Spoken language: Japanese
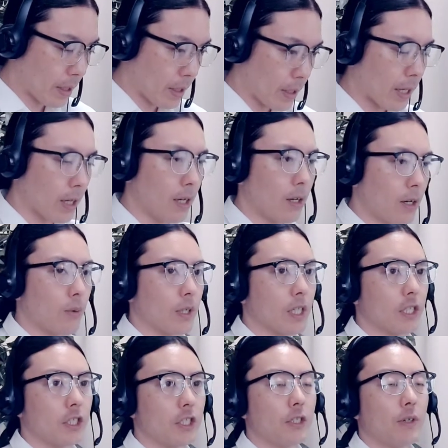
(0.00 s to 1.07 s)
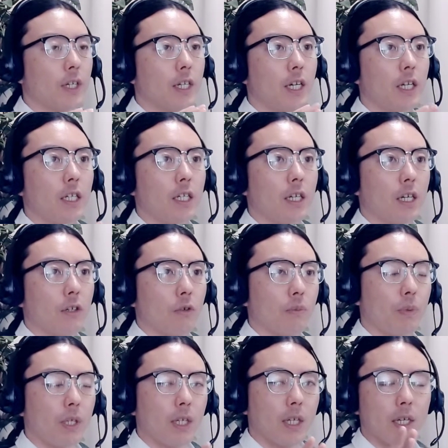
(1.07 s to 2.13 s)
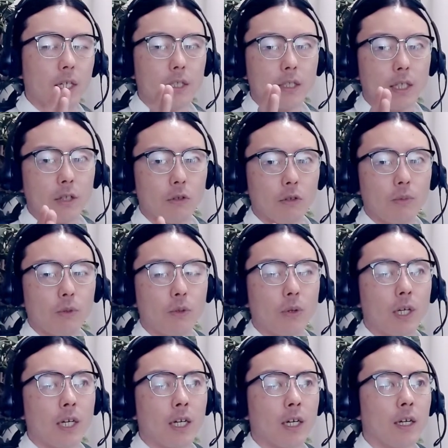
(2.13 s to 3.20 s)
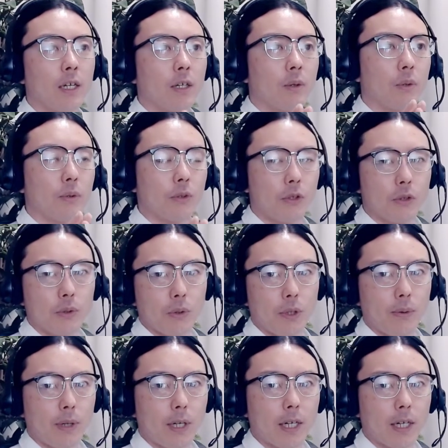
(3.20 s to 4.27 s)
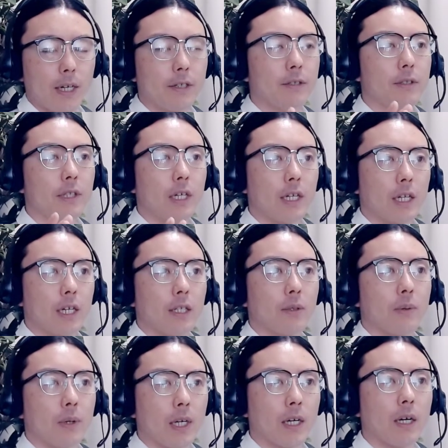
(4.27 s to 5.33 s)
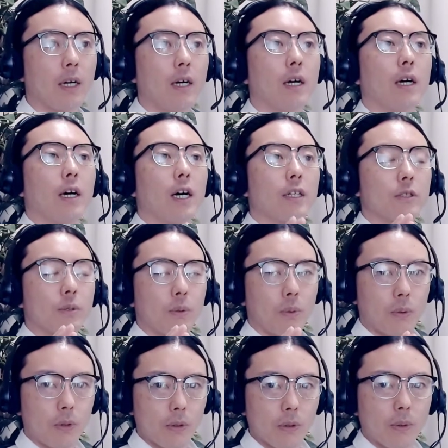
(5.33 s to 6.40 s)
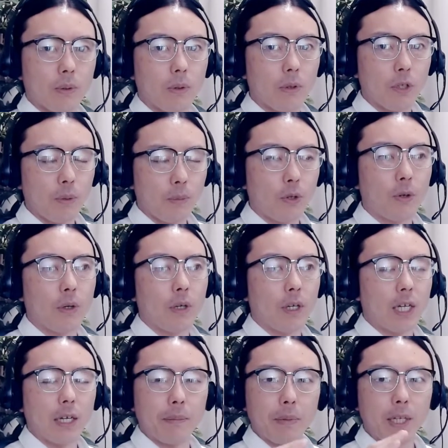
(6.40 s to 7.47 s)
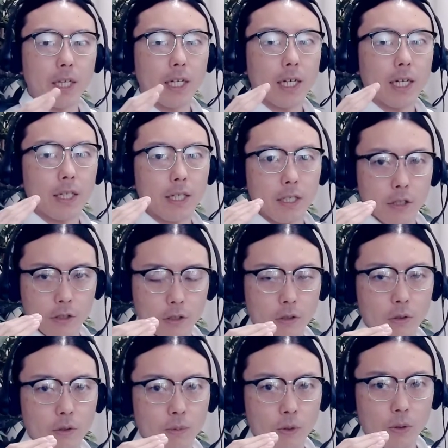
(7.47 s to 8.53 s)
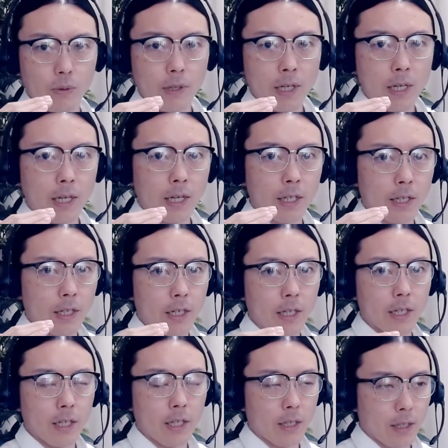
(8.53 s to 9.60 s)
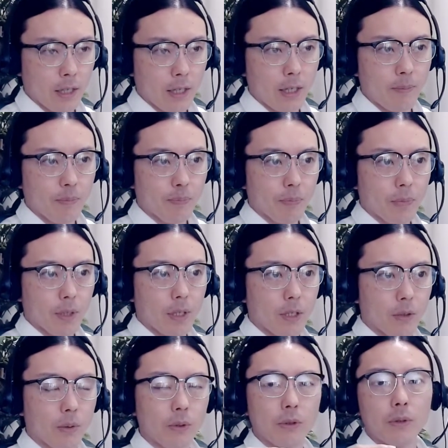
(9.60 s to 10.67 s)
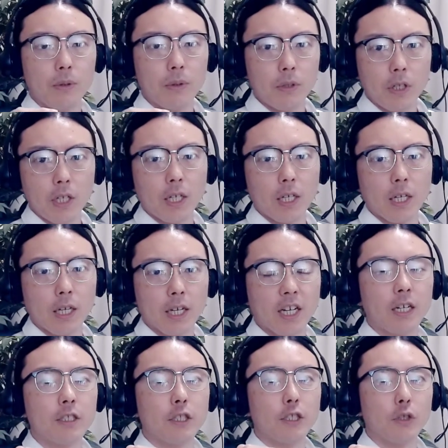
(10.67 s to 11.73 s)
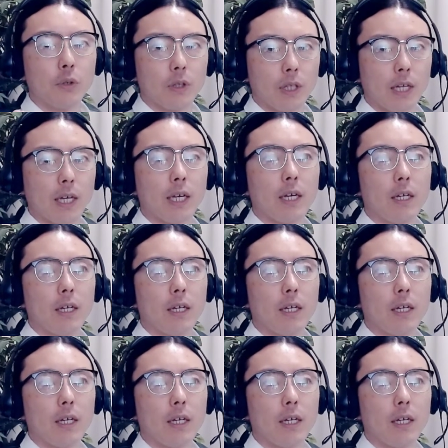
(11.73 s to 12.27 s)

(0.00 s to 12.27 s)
あ、私にはないあの敏感さというものがこの人にはあるんだなとか、あそういうところにもえ敏感気質というものは働いていて、そういうふうに感じ取って、